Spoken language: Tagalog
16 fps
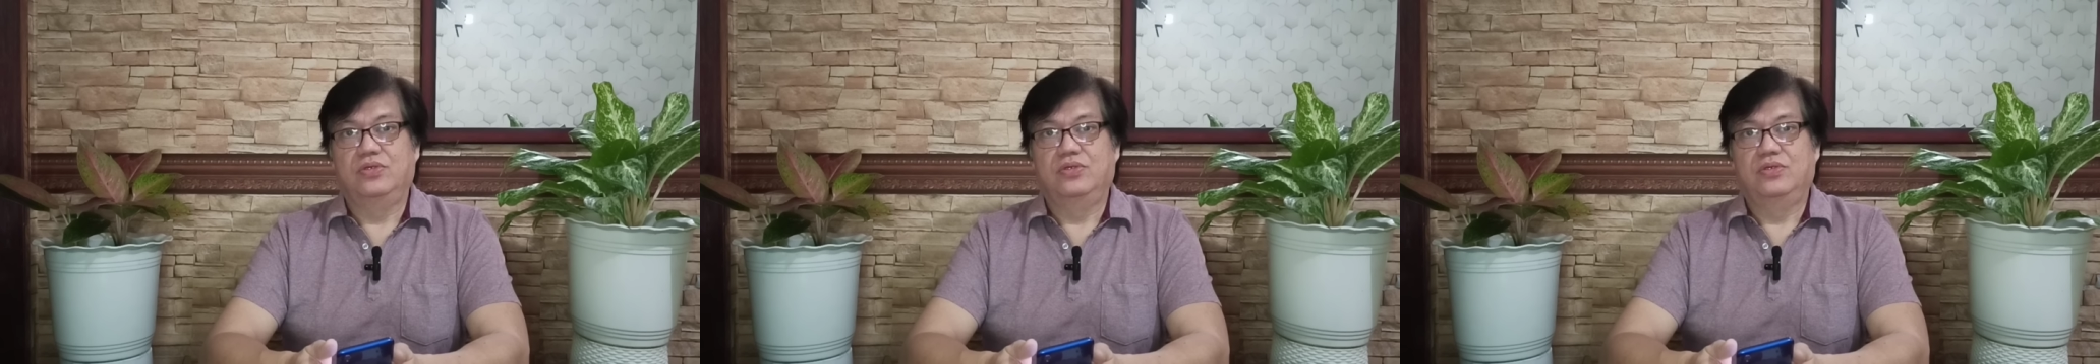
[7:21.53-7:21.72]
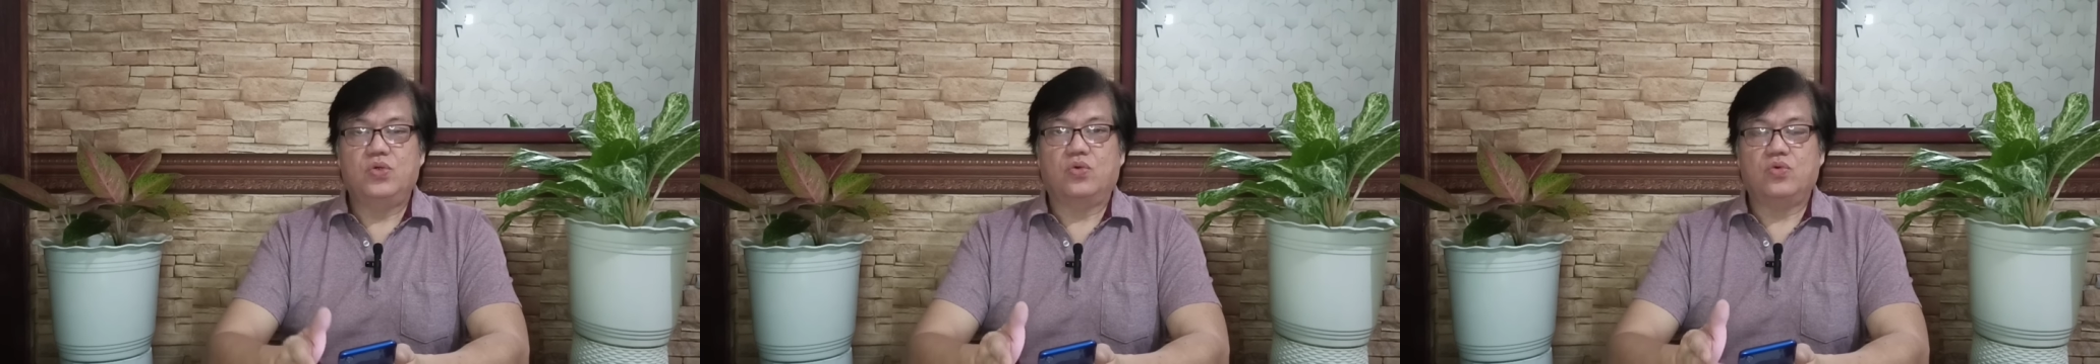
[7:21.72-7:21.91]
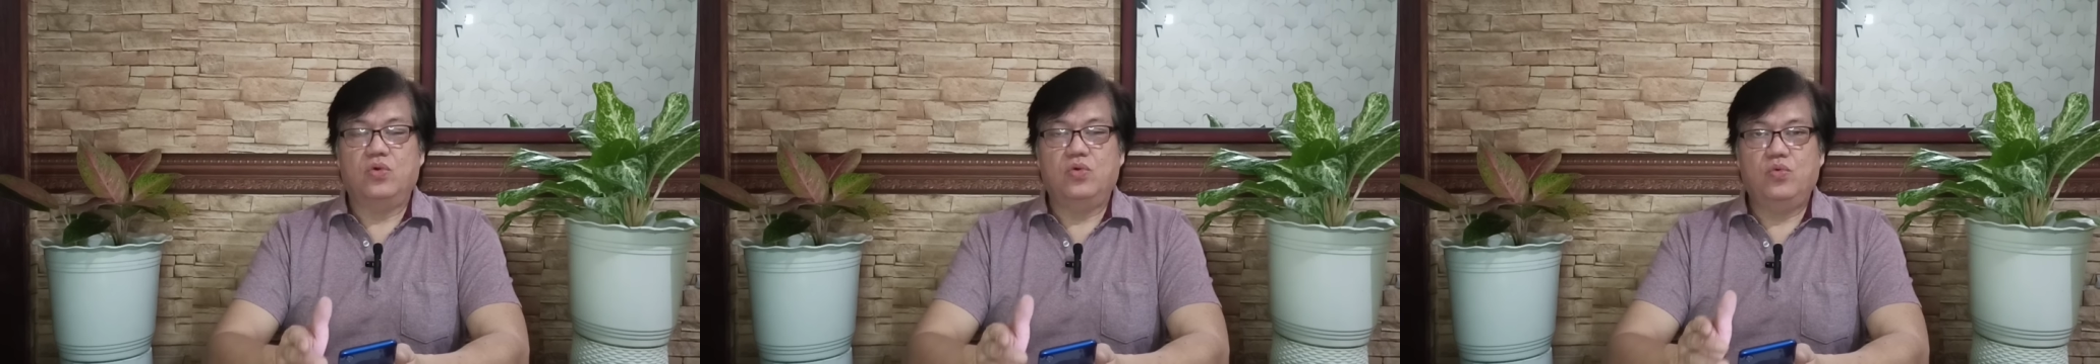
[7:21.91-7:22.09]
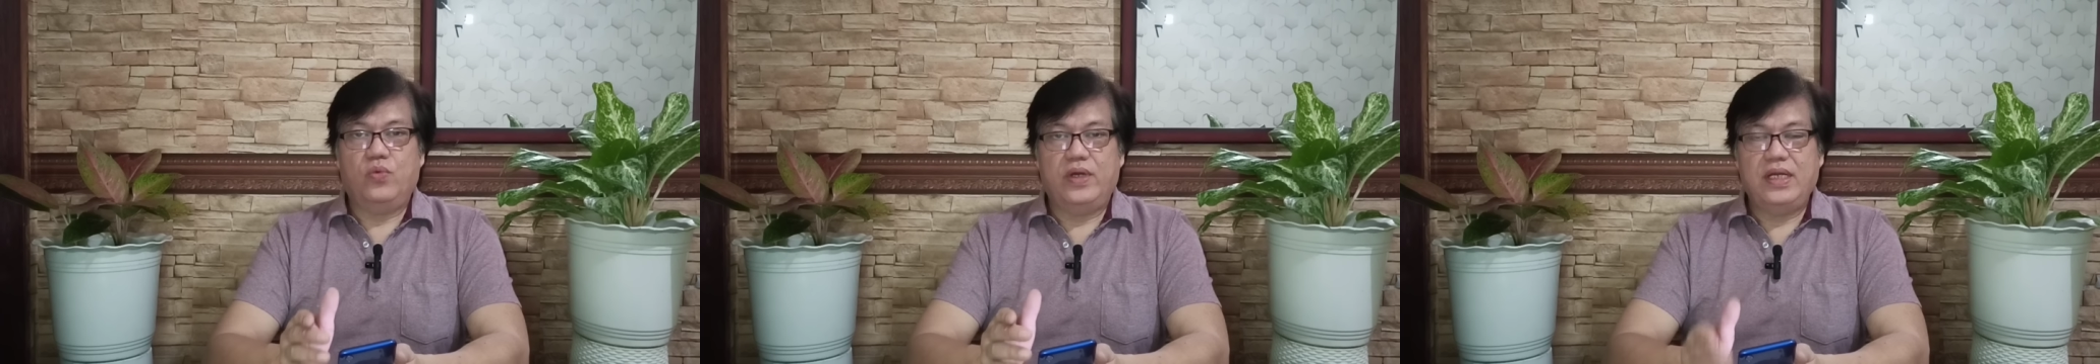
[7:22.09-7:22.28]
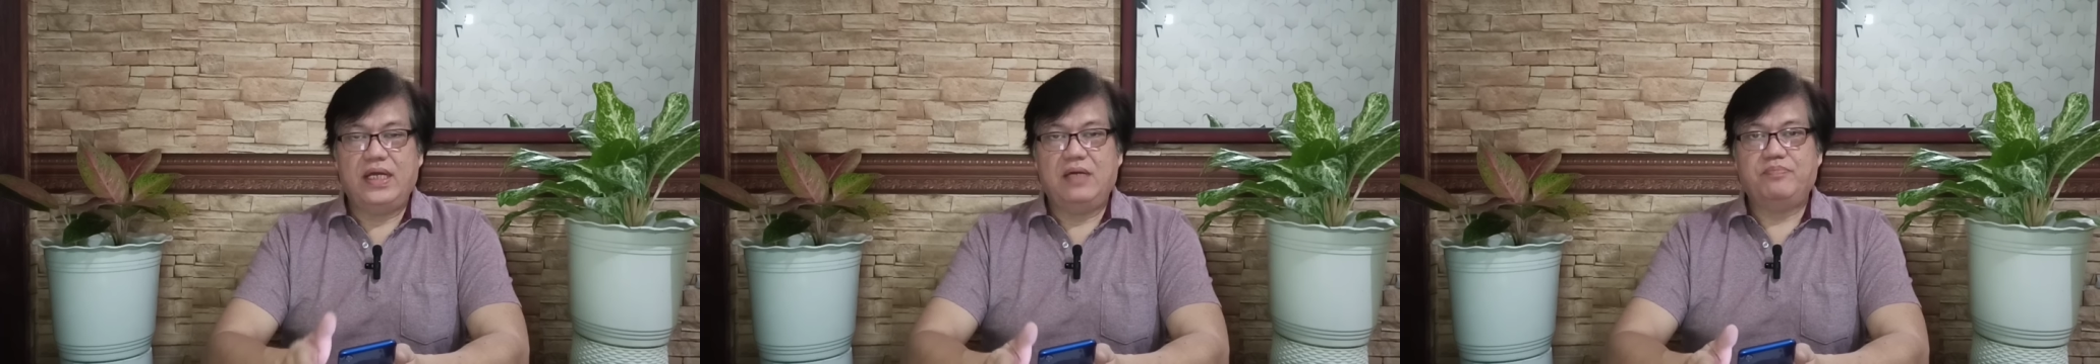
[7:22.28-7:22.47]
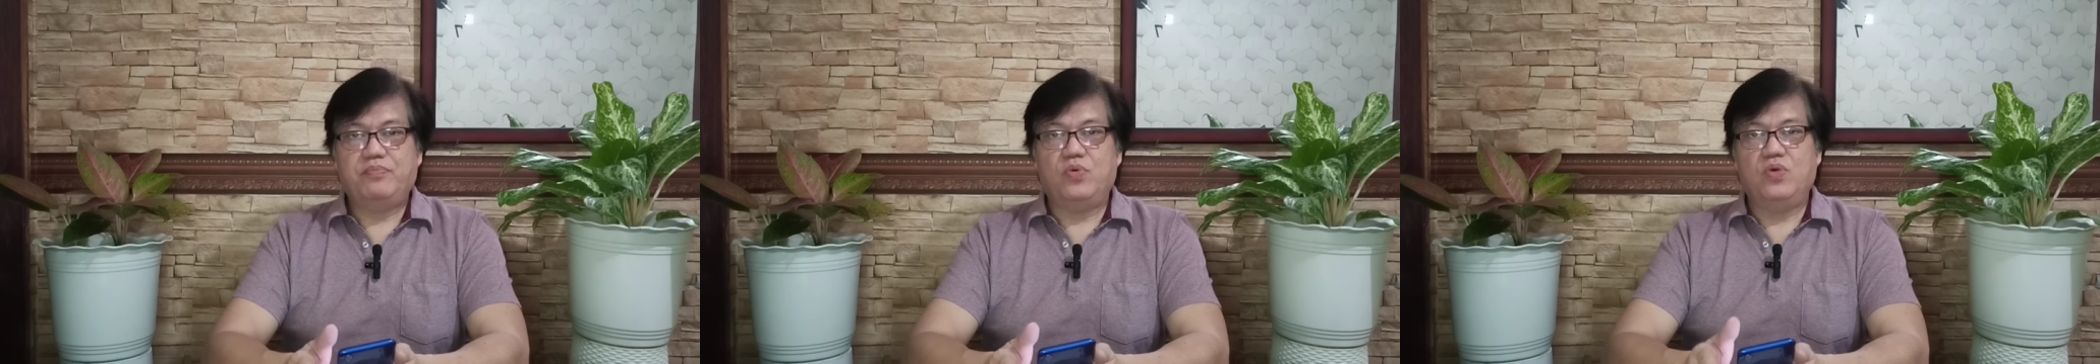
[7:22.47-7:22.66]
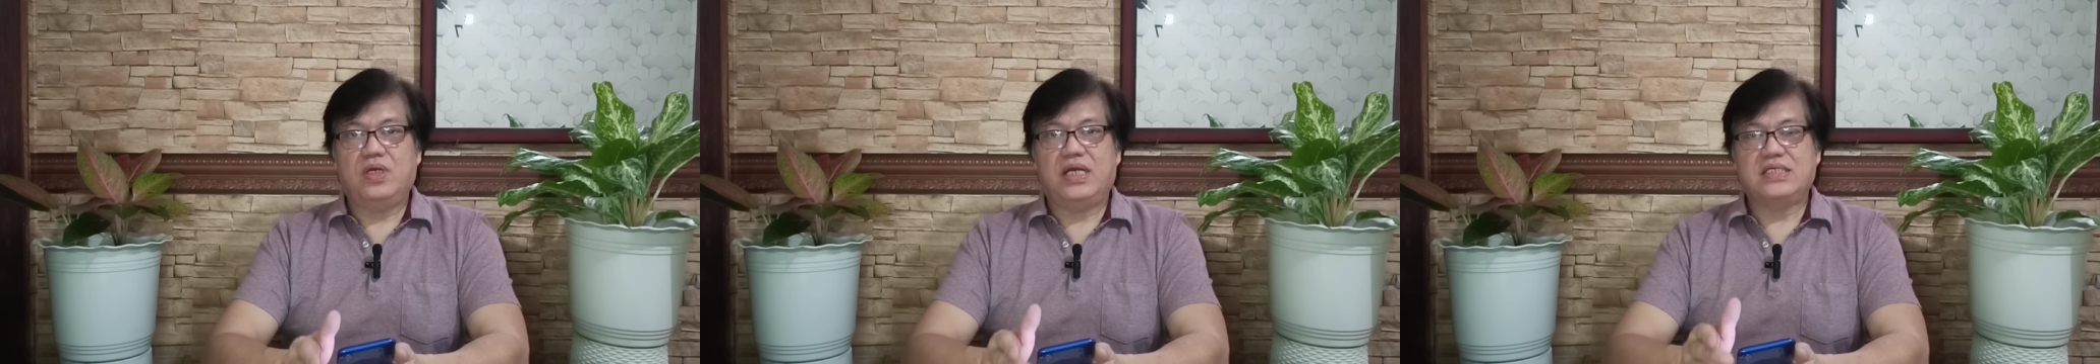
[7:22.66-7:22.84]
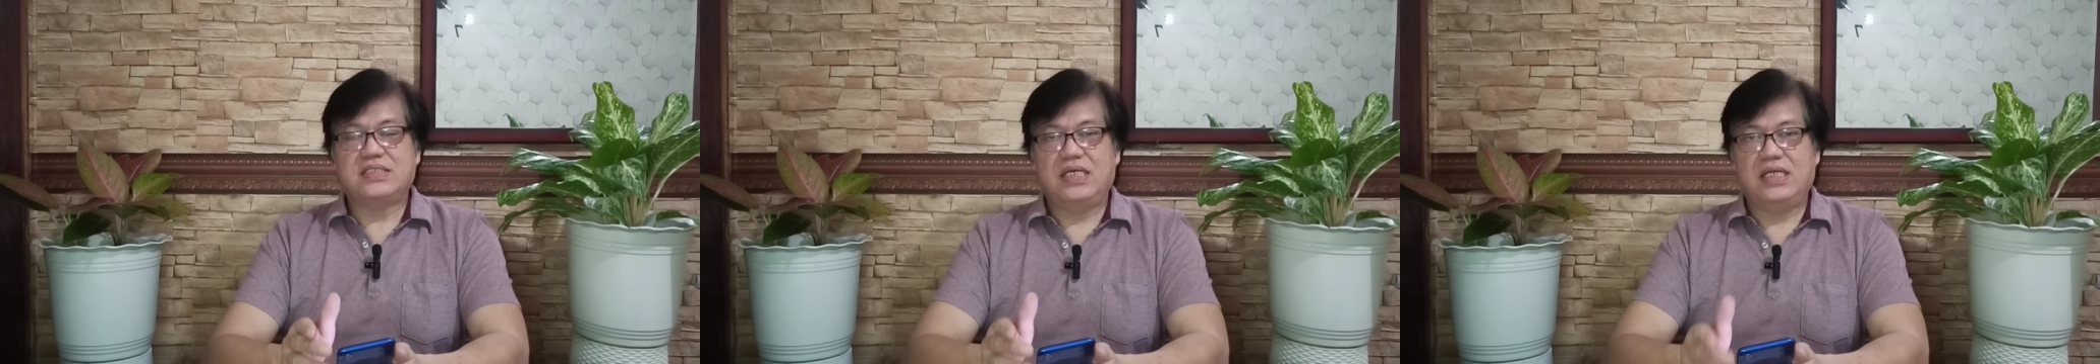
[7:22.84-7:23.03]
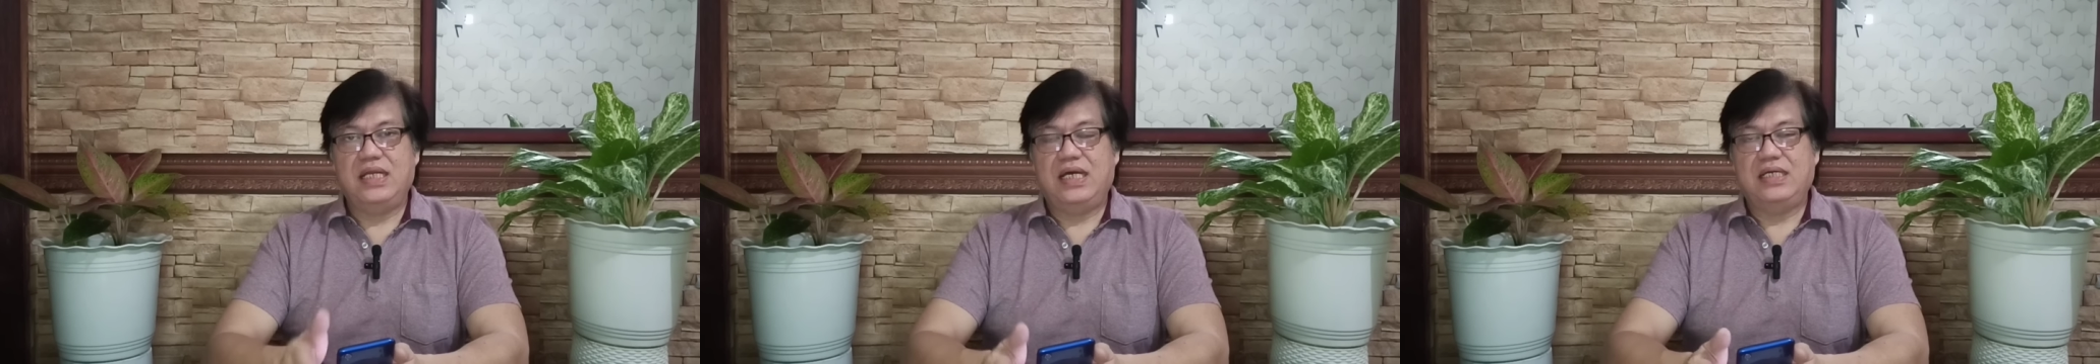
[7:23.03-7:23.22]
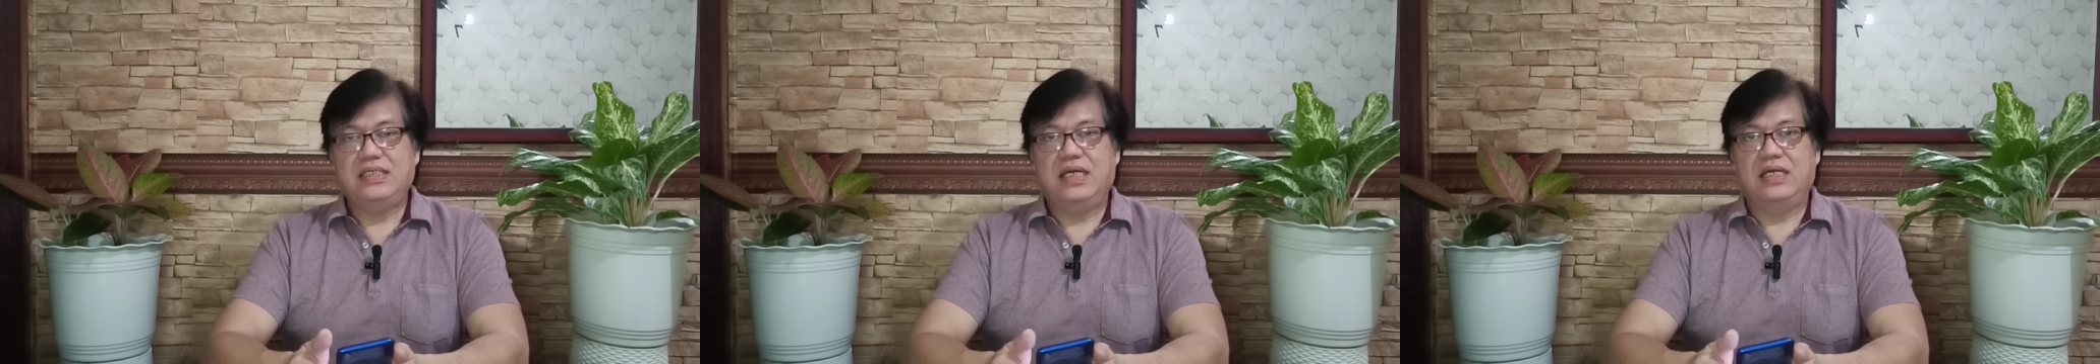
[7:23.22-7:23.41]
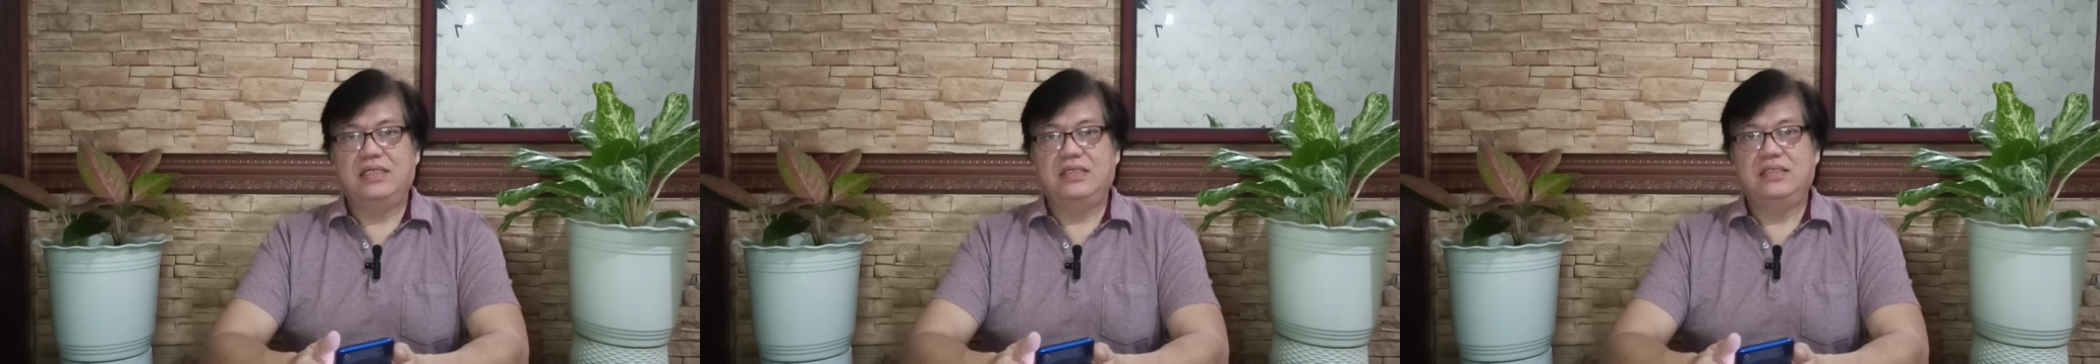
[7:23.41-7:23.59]
So kung wala pong
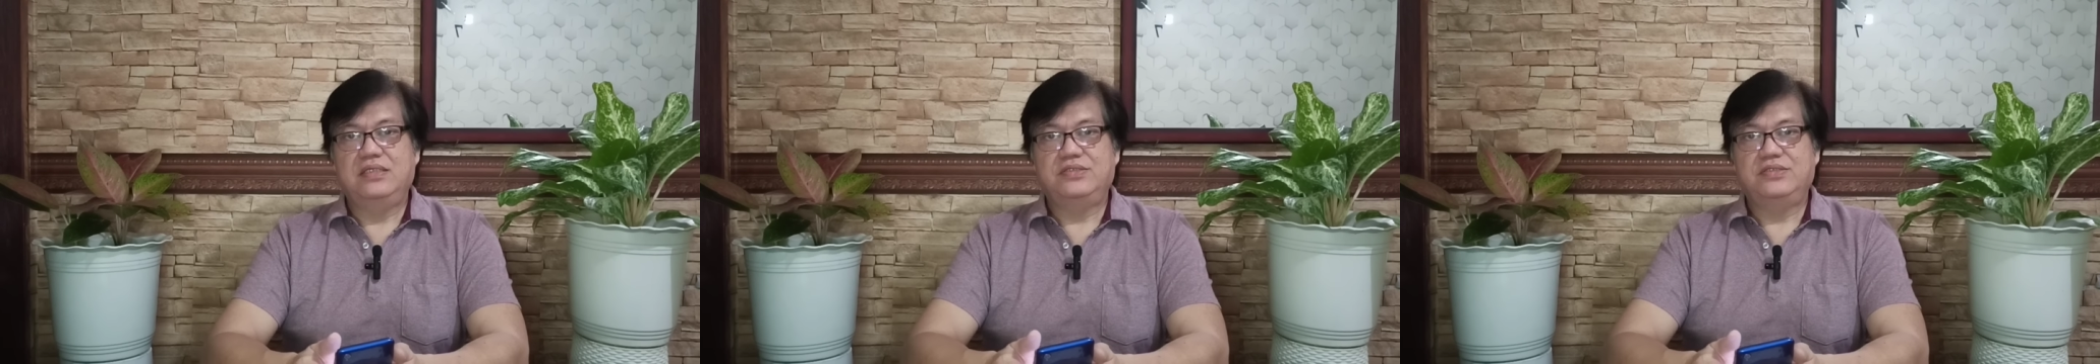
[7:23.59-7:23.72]
kasalanan